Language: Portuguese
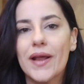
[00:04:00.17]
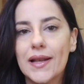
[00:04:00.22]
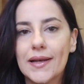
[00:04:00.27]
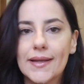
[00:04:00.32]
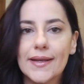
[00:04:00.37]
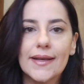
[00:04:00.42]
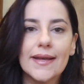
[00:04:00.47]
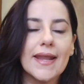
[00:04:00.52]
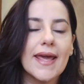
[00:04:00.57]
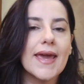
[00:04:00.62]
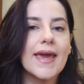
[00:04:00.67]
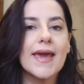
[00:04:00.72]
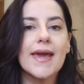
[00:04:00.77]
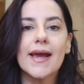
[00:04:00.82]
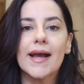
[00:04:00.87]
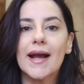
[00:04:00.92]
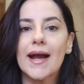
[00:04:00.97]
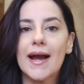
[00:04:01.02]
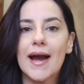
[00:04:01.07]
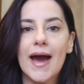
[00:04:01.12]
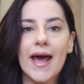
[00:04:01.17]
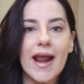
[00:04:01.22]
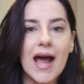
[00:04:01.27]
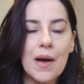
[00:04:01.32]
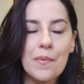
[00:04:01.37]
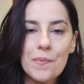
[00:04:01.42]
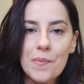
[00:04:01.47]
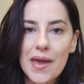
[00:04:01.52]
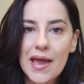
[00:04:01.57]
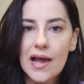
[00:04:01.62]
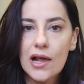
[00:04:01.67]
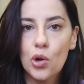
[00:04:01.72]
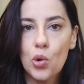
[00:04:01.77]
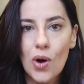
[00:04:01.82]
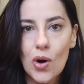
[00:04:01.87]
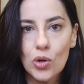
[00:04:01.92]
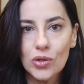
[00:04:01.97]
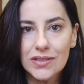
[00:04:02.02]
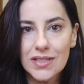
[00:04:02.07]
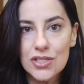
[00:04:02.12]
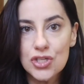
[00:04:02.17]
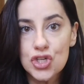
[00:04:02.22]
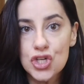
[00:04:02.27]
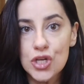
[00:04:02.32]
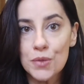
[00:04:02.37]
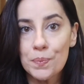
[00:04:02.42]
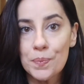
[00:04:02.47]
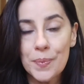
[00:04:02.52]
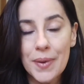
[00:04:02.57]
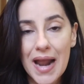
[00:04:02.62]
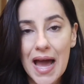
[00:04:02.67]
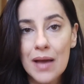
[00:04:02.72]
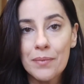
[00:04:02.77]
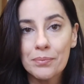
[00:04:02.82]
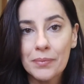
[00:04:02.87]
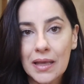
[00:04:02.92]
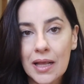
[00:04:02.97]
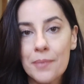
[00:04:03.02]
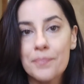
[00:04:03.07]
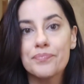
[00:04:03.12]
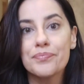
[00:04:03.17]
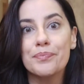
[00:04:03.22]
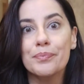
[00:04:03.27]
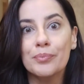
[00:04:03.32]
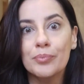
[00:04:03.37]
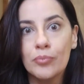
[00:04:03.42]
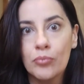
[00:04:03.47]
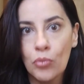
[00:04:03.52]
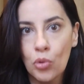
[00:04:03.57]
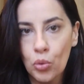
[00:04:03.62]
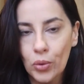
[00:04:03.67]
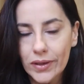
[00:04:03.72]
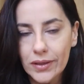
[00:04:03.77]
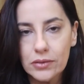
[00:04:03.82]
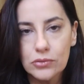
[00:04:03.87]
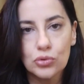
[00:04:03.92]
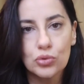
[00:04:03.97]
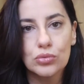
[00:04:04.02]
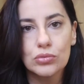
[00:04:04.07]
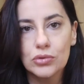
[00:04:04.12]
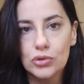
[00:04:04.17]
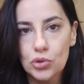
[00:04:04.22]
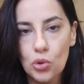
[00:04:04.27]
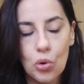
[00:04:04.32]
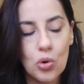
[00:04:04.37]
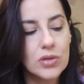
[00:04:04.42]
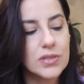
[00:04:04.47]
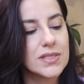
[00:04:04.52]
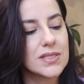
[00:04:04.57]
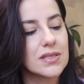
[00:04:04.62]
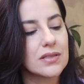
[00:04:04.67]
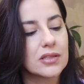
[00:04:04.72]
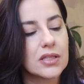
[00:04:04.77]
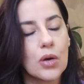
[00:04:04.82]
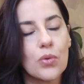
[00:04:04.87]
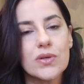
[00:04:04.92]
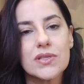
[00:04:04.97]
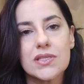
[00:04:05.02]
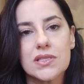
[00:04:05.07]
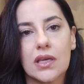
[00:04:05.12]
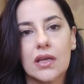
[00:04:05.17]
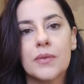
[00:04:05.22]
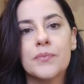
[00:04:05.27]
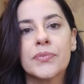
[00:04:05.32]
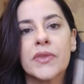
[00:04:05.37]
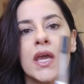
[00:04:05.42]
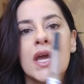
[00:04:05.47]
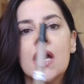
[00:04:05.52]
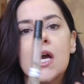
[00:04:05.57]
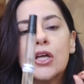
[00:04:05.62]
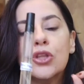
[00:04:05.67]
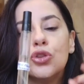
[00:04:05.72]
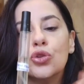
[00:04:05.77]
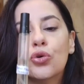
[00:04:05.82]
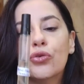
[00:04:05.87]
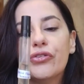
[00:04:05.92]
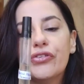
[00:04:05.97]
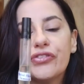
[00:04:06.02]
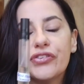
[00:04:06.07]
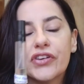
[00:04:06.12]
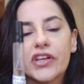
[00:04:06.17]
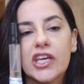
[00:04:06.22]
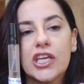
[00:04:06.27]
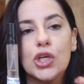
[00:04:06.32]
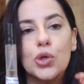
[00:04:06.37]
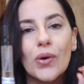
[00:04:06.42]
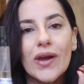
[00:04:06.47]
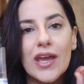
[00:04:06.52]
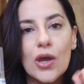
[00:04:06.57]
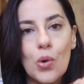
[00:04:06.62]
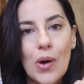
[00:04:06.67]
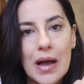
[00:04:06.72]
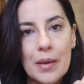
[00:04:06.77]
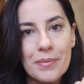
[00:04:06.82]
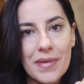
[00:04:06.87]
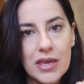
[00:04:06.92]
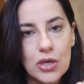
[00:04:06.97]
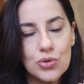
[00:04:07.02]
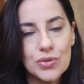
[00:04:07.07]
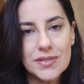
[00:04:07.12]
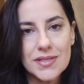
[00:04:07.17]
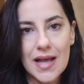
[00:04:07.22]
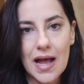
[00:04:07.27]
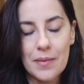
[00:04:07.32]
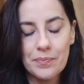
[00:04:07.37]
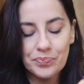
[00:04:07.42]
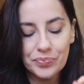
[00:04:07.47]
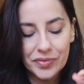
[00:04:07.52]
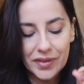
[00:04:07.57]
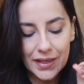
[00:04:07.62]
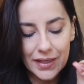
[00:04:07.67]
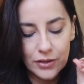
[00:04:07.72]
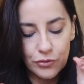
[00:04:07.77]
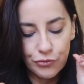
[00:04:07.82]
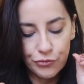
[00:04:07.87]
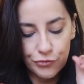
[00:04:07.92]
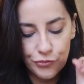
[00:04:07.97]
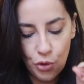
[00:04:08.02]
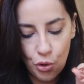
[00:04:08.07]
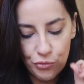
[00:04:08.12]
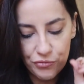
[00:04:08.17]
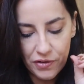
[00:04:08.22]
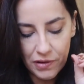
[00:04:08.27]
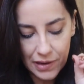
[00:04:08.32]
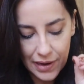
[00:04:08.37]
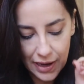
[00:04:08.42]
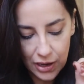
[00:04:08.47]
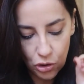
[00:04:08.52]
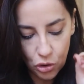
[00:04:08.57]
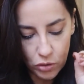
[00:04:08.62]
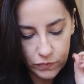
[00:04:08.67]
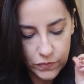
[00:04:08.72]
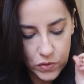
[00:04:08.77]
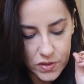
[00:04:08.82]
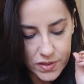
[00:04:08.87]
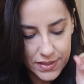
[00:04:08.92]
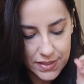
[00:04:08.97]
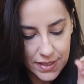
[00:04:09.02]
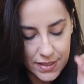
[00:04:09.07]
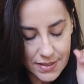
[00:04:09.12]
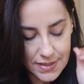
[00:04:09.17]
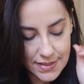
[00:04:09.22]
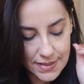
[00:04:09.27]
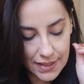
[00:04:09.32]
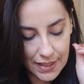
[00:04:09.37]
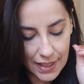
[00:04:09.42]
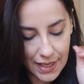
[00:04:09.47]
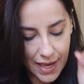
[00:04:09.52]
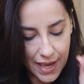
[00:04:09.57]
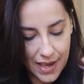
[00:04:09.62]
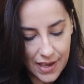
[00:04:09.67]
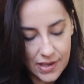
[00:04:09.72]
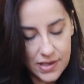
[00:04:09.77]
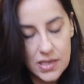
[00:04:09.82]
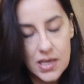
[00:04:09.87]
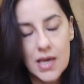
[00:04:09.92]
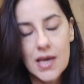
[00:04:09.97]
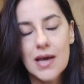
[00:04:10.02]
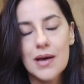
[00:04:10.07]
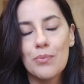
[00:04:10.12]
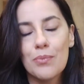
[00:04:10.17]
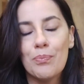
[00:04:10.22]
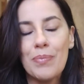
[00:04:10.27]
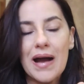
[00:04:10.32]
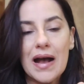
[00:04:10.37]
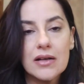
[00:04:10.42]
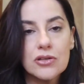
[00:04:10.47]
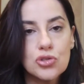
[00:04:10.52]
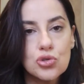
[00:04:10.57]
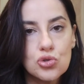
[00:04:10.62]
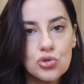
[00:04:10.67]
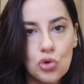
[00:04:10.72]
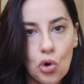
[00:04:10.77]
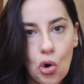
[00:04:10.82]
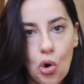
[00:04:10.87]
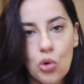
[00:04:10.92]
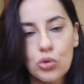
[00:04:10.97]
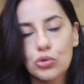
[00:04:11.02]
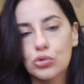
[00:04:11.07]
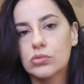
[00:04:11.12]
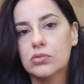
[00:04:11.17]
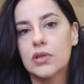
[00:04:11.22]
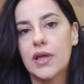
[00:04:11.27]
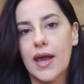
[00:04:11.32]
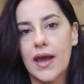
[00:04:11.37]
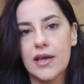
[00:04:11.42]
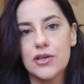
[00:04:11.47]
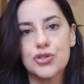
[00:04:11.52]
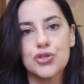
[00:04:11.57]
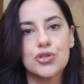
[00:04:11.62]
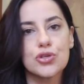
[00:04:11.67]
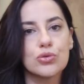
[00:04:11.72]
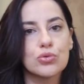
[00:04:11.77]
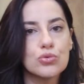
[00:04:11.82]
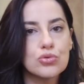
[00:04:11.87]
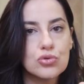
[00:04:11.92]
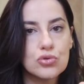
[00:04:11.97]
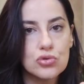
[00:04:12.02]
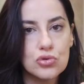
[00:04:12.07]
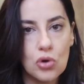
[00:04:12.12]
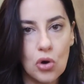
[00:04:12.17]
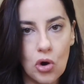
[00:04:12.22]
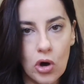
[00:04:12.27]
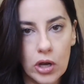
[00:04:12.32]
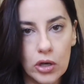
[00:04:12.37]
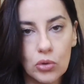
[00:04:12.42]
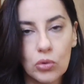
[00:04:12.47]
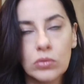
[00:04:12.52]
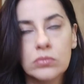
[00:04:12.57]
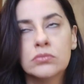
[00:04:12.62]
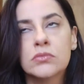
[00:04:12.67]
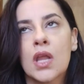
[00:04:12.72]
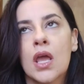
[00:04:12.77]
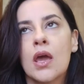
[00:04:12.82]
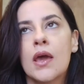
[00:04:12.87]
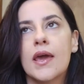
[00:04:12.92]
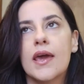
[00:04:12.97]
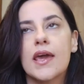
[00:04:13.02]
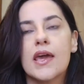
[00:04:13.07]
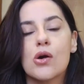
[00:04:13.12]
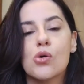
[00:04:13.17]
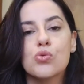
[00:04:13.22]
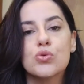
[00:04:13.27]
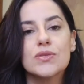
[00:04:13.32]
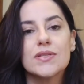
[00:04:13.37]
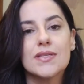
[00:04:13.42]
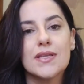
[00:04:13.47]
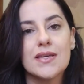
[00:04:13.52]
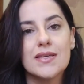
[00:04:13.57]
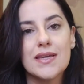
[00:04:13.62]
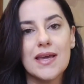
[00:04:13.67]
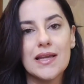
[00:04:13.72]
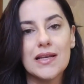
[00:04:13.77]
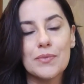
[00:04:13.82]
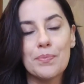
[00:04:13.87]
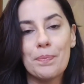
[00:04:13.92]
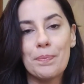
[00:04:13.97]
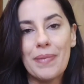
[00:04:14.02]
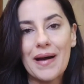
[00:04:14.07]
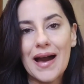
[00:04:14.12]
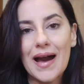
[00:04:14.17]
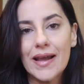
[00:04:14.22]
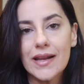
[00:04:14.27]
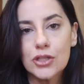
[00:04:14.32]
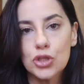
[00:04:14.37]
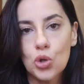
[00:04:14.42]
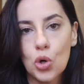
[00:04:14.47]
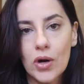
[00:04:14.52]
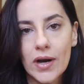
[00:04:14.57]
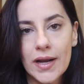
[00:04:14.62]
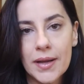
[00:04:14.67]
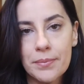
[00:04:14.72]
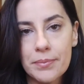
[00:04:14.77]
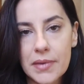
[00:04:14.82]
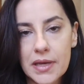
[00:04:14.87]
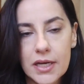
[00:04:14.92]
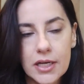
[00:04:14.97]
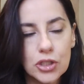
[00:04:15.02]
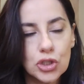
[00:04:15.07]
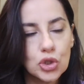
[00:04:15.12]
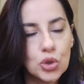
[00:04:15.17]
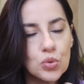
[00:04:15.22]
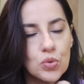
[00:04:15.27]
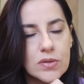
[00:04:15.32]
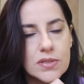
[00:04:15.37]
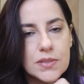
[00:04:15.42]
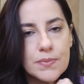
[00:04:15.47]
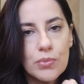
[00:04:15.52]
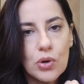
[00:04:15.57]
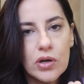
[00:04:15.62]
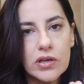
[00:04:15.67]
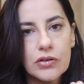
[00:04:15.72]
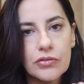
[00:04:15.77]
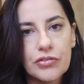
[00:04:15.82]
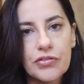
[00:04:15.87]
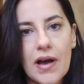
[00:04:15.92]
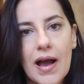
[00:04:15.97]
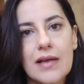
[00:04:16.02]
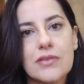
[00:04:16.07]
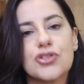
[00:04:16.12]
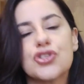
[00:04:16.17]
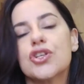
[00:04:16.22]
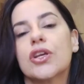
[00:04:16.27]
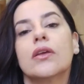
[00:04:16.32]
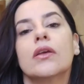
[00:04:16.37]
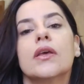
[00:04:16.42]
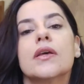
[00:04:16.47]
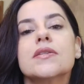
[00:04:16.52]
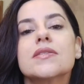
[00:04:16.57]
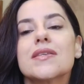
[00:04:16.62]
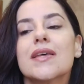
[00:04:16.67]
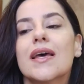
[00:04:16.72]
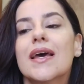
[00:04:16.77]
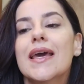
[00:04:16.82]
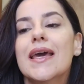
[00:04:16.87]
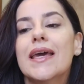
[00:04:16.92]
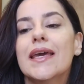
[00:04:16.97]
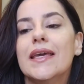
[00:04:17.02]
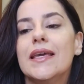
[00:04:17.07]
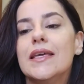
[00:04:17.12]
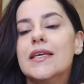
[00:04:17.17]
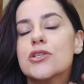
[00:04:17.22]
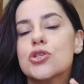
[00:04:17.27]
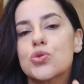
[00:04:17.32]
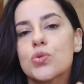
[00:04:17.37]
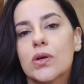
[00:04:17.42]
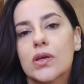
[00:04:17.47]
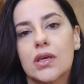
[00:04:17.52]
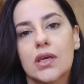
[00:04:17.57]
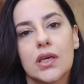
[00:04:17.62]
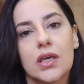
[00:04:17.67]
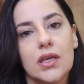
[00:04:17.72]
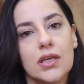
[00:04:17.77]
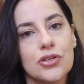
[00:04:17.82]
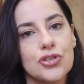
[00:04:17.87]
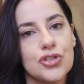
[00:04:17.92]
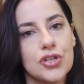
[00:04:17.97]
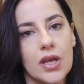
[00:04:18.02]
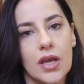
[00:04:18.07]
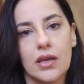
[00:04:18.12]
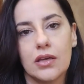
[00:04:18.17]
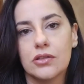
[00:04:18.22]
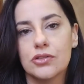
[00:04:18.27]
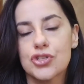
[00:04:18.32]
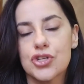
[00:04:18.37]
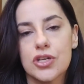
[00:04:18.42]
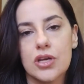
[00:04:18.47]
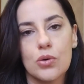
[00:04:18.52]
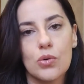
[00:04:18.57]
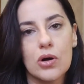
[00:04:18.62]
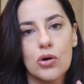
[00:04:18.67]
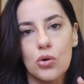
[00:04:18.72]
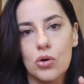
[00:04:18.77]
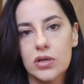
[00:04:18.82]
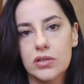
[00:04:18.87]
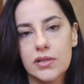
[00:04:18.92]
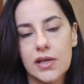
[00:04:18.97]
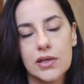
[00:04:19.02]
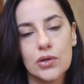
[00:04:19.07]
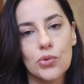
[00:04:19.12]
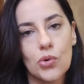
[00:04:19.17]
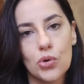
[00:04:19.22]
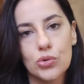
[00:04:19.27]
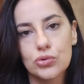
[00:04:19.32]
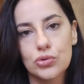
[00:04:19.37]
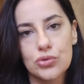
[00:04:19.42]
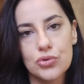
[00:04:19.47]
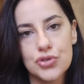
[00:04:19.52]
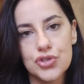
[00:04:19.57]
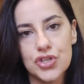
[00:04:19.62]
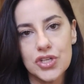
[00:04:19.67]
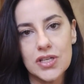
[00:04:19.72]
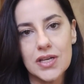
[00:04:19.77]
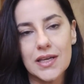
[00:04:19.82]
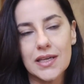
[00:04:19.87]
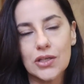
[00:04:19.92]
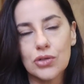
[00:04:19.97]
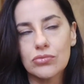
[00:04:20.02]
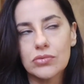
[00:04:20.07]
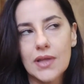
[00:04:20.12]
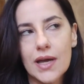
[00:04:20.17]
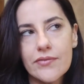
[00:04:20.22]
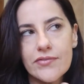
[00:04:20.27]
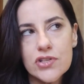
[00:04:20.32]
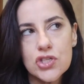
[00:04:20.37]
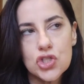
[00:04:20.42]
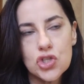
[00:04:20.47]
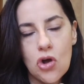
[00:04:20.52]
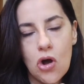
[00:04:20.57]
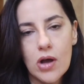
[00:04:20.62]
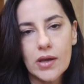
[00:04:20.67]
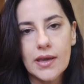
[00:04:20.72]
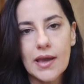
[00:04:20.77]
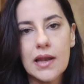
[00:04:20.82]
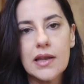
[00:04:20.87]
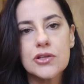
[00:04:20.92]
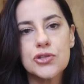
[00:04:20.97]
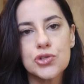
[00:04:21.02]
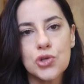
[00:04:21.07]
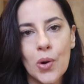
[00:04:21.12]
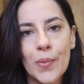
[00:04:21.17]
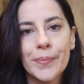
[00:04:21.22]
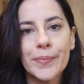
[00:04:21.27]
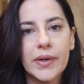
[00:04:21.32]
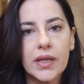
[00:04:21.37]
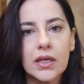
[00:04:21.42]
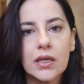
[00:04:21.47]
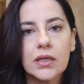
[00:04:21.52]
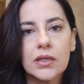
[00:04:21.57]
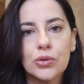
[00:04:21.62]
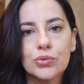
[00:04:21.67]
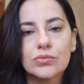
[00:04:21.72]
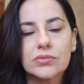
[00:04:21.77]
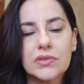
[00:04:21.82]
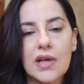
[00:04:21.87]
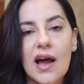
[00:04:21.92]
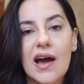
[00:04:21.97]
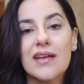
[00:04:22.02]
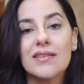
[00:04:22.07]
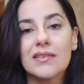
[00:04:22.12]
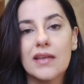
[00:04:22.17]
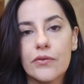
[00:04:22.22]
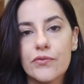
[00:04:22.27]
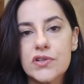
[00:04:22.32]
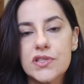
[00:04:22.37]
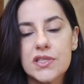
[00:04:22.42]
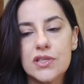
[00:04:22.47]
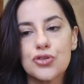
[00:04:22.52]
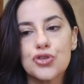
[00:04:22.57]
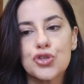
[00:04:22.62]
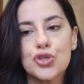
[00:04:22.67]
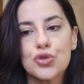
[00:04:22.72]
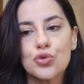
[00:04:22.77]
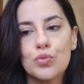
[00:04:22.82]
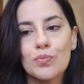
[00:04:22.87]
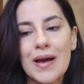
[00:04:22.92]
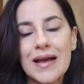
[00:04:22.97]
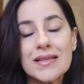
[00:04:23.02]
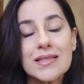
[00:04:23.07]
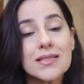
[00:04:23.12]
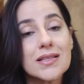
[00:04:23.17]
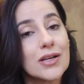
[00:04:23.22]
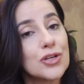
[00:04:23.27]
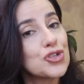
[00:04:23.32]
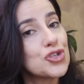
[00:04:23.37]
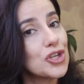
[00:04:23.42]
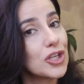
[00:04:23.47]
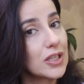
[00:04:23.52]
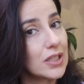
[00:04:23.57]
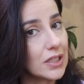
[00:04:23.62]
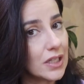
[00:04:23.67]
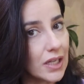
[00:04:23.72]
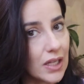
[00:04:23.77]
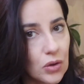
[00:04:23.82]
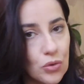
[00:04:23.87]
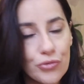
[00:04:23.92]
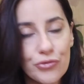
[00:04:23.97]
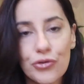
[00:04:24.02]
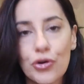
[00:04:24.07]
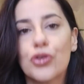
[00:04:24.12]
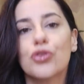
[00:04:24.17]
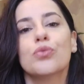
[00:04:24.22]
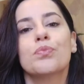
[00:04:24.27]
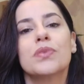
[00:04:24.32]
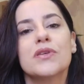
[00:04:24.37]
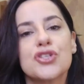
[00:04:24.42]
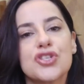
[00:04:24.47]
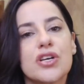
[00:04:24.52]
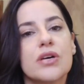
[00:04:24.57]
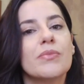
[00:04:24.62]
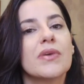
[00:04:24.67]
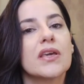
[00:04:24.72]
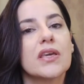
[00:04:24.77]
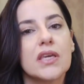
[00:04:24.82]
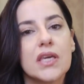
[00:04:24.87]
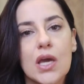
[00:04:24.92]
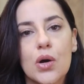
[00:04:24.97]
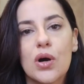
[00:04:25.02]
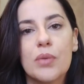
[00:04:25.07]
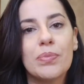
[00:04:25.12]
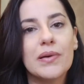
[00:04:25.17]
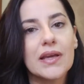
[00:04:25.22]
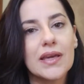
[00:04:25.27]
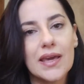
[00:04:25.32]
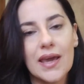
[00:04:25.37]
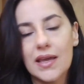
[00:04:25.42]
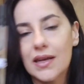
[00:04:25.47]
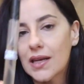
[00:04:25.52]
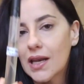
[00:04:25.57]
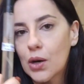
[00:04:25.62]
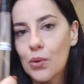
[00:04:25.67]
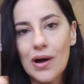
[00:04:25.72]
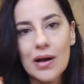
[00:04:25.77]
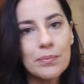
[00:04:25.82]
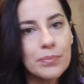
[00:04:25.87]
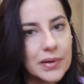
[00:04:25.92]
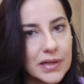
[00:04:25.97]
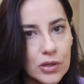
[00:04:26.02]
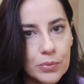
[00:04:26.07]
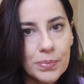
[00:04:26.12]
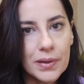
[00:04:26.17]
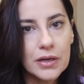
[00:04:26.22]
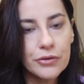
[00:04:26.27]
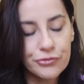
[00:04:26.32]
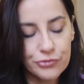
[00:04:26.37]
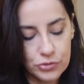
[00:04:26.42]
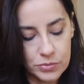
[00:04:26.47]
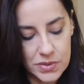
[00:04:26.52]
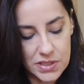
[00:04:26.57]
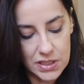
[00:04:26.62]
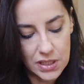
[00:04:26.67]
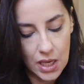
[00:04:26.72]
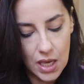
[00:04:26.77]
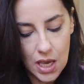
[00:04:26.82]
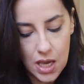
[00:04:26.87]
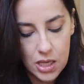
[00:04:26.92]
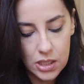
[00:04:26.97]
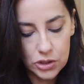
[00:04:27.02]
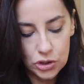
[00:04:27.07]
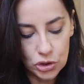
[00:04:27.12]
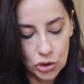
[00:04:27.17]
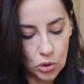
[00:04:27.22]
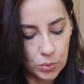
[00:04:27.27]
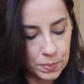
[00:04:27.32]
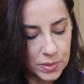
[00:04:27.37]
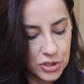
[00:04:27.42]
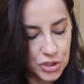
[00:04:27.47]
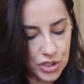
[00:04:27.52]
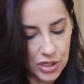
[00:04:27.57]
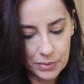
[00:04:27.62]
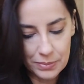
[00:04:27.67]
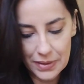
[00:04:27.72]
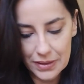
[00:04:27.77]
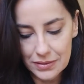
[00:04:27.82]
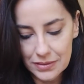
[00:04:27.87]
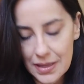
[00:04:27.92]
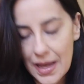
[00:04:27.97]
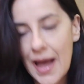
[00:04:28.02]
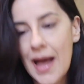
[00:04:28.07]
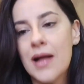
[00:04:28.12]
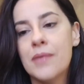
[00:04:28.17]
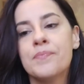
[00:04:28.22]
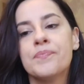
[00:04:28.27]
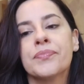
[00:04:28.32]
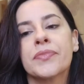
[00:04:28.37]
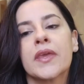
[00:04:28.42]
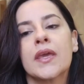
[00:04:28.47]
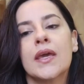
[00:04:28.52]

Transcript: pralinê, caramelo, algo desse tipo. Para mim, muito doce. Então assim, no frio eu amei usar e vou falar com vocês que passou no teste do sono. Eu usei ele para dormir, duas borrifadinhas. Isso aqui, gente, eu acordei no outro dia e não tava só aquela sombrinha não, tá? Tava sentindo bastante e não foi no pijama que eu apliquei. Não aplique perfumes no pijama, tá?